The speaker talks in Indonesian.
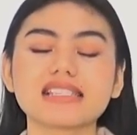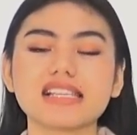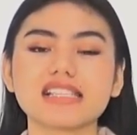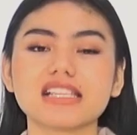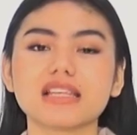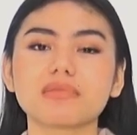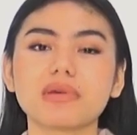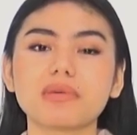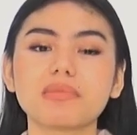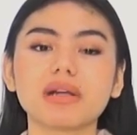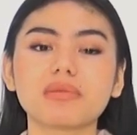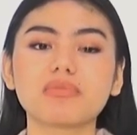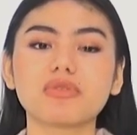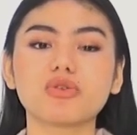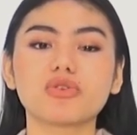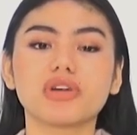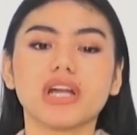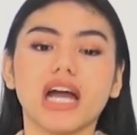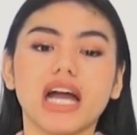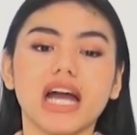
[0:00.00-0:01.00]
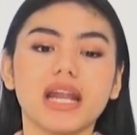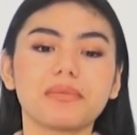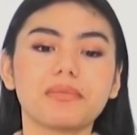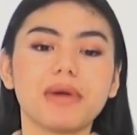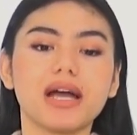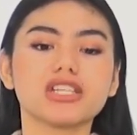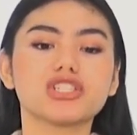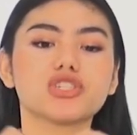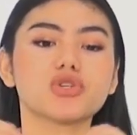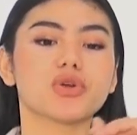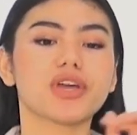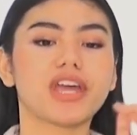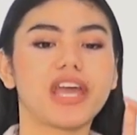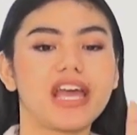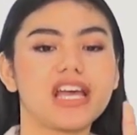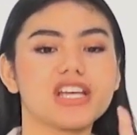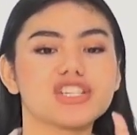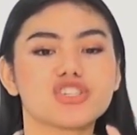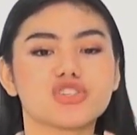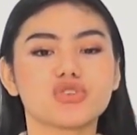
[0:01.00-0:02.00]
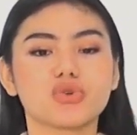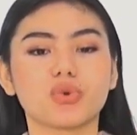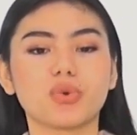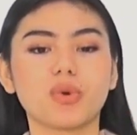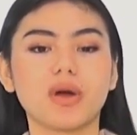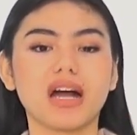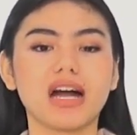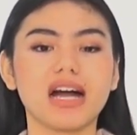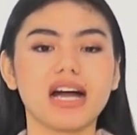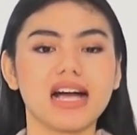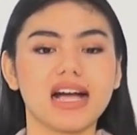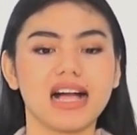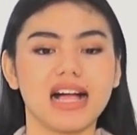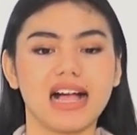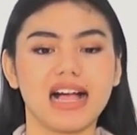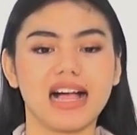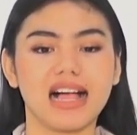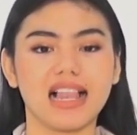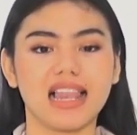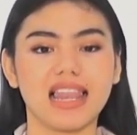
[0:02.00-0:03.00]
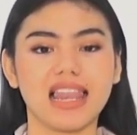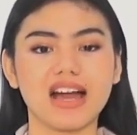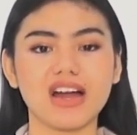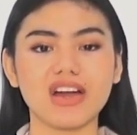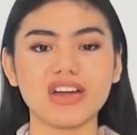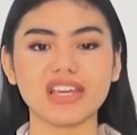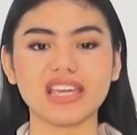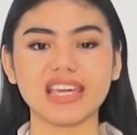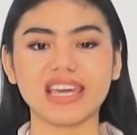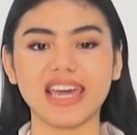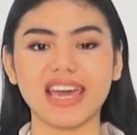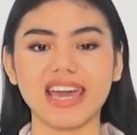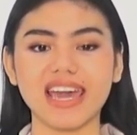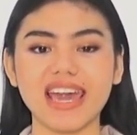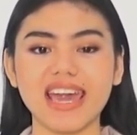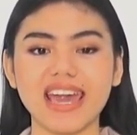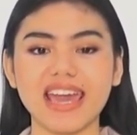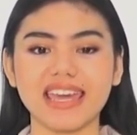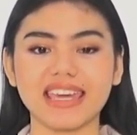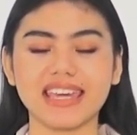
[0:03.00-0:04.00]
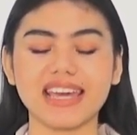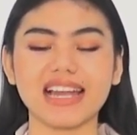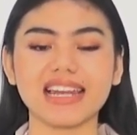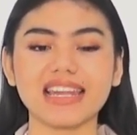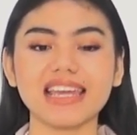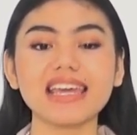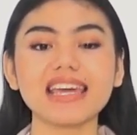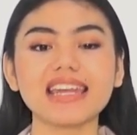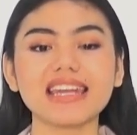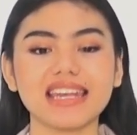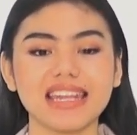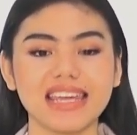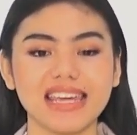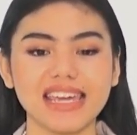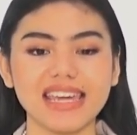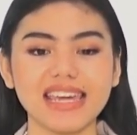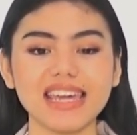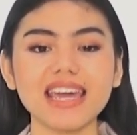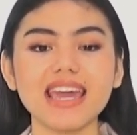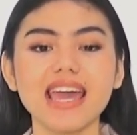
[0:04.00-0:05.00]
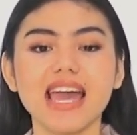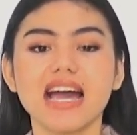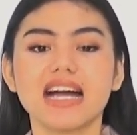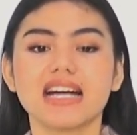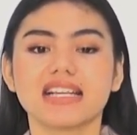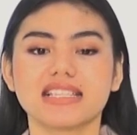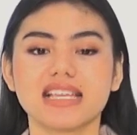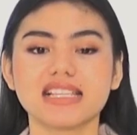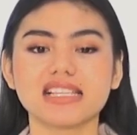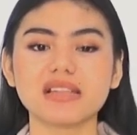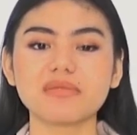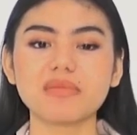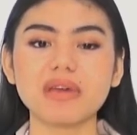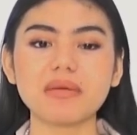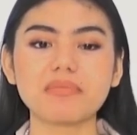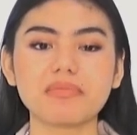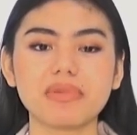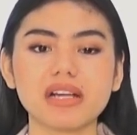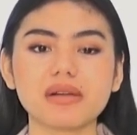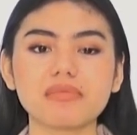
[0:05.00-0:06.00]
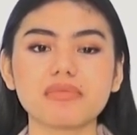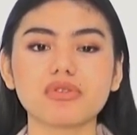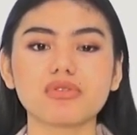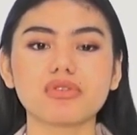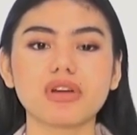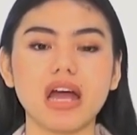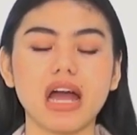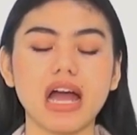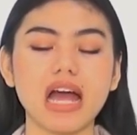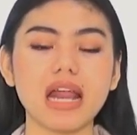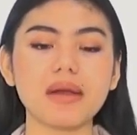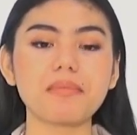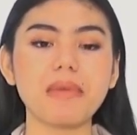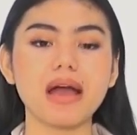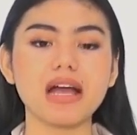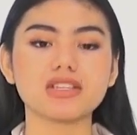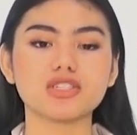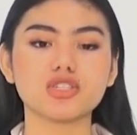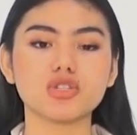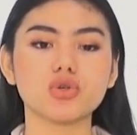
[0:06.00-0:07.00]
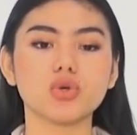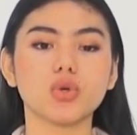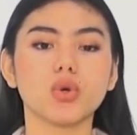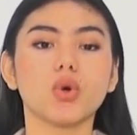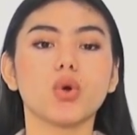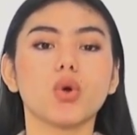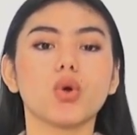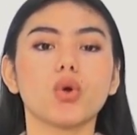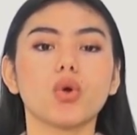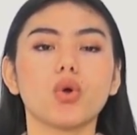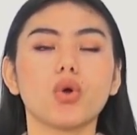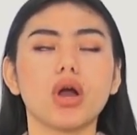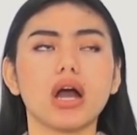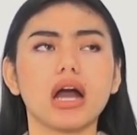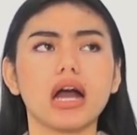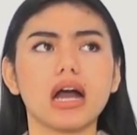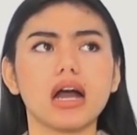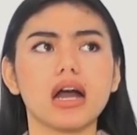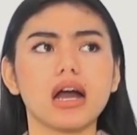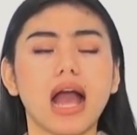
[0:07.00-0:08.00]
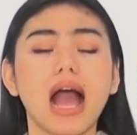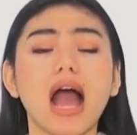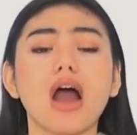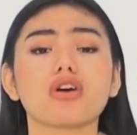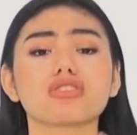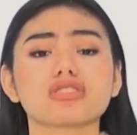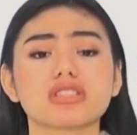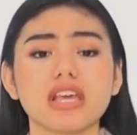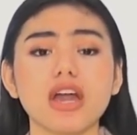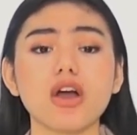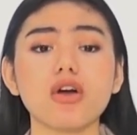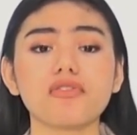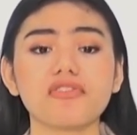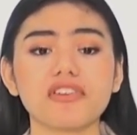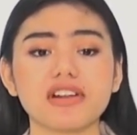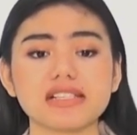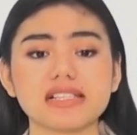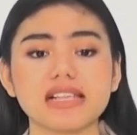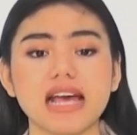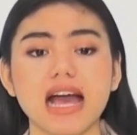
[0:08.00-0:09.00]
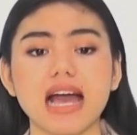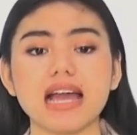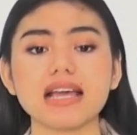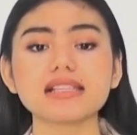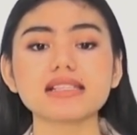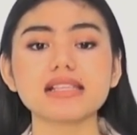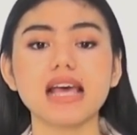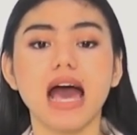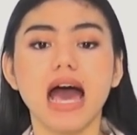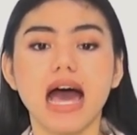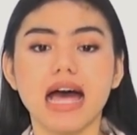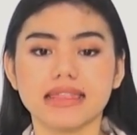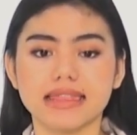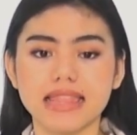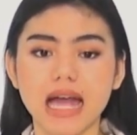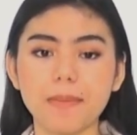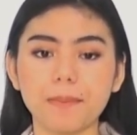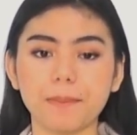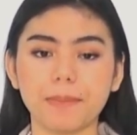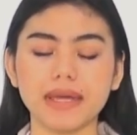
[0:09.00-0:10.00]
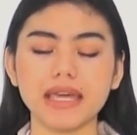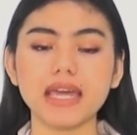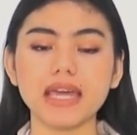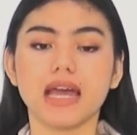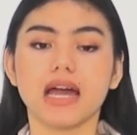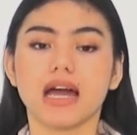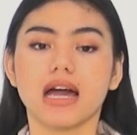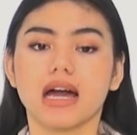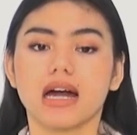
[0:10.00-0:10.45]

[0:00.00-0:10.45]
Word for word: Justin Bieber menggunakan baju casual. Oke, kali ini Justin Bieber menggunakan baju uh, kaosnya oversize, tapi